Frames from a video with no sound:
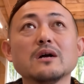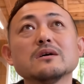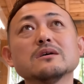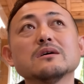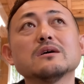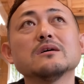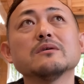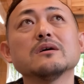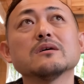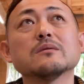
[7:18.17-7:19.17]

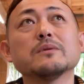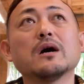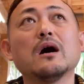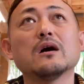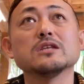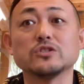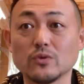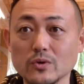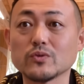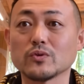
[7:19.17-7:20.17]
えー、まあ胃腸
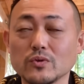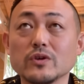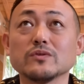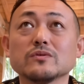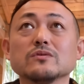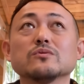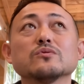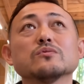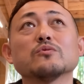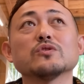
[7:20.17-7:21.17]
を整えるっていう
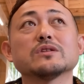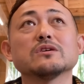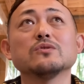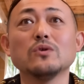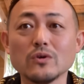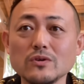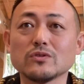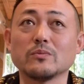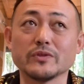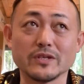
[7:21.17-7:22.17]
ものだって
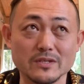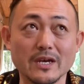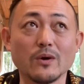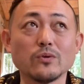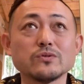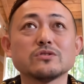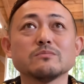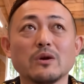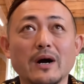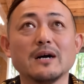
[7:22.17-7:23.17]
ヨーグルトもですねおすす
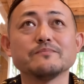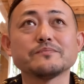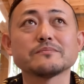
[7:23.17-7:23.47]
めは